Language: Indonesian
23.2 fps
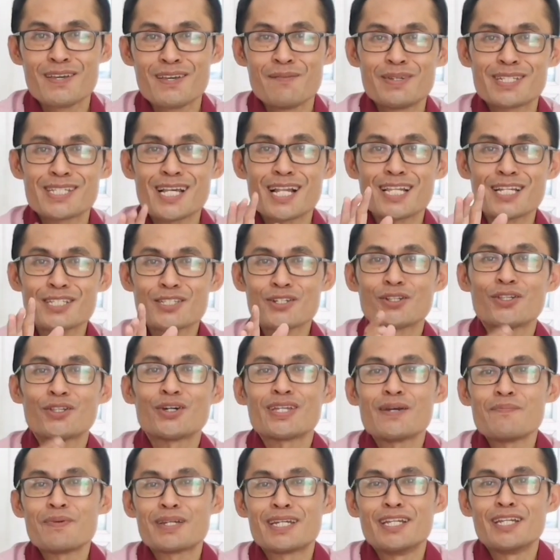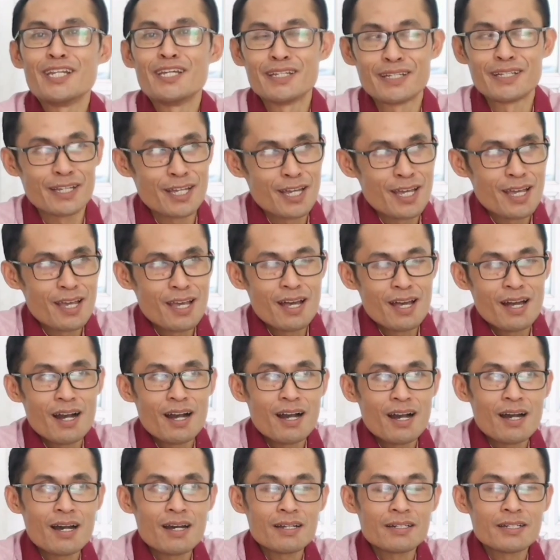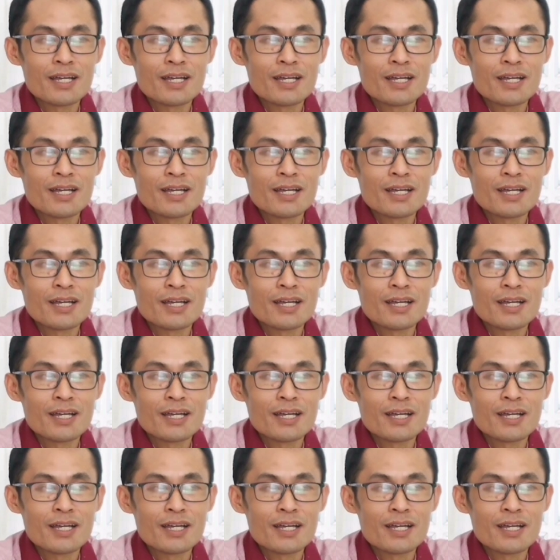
Misalnya contohnya begini, eh,